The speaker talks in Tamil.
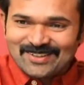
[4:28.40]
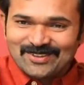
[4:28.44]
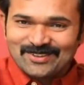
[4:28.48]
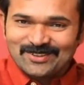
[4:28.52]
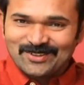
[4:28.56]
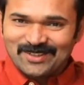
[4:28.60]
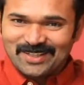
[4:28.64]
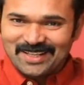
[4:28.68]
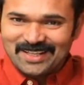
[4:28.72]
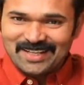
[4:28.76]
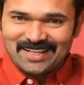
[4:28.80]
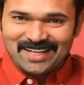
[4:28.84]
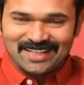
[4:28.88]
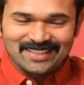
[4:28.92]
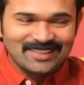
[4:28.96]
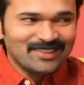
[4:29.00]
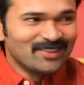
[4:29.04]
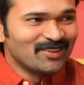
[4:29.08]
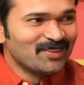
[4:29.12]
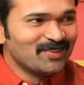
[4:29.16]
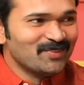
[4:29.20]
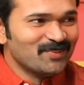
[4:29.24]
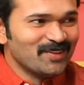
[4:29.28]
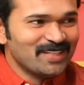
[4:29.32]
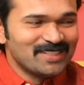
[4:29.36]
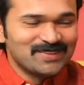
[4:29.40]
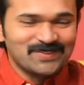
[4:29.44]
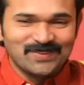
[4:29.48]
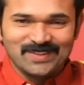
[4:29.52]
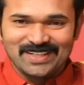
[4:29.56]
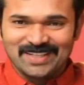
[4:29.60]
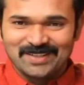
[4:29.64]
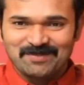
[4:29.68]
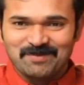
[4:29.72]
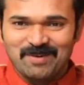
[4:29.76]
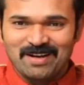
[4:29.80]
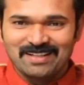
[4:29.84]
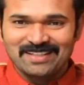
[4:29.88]
எனக்கு வந்து கற்றுக்கணும்னு முயற்சி
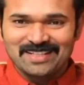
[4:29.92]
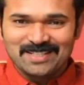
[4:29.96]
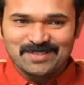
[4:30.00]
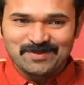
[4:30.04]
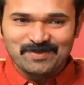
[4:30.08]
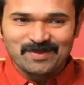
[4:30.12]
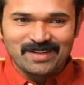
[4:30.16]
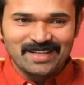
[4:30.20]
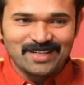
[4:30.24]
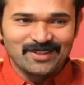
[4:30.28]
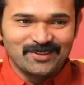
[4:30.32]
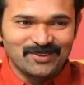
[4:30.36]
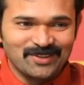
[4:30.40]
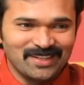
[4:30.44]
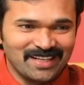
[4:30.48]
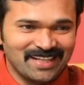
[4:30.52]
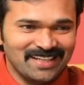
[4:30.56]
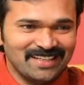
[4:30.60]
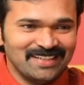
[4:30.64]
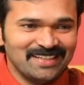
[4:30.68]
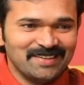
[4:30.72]
பண்ணுறேன் மாதேஷ் மாதிரி ஒரு